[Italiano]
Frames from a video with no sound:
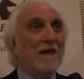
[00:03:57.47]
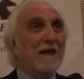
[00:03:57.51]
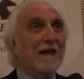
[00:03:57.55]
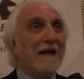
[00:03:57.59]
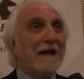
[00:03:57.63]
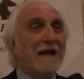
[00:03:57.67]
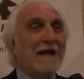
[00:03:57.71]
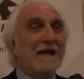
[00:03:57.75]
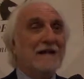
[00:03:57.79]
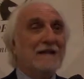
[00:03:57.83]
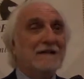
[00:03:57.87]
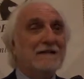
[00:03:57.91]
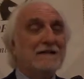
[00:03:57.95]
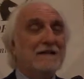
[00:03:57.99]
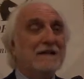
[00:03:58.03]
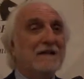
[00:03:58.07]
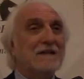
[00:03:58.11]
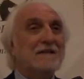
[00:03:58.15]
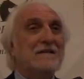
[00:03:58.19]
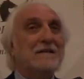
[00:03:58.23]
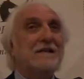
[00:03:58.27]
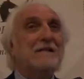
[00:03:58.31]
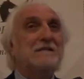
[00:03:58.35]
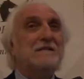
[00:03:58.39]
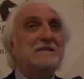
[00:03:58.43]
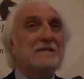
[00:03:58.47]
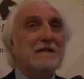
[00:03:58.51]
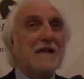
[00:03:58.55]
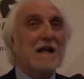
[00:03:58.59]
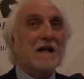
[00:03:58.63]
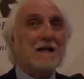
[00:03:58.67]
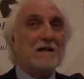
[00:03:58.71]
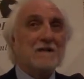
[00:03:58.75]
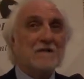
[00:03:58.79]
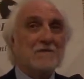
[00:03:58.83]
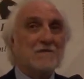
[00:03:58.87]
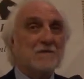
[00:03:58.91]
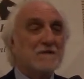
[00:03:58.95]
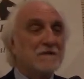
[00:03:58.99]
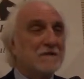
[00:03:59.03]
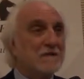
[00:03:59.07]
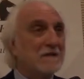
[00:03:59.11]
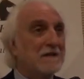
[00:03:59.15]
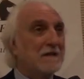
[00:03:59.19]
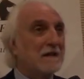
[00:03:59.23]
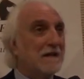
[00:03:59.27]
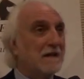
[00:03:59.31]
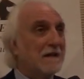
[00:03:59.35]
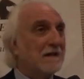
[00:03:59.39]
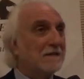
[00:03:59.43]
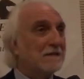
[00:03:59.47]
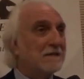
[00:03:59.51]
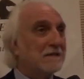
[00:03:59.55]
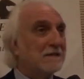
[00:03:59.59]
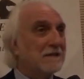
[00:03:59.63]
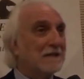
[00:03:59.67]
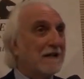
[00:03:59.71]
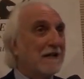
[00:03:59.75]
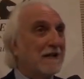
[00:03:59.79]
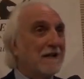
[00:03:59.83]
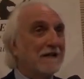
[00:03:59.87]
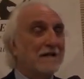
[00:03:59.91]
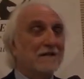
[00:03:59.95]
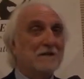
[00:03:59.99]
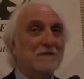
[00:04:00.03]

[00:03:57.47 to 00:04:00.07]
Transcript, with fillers: e l'idea di entrare a visitare la cattedrale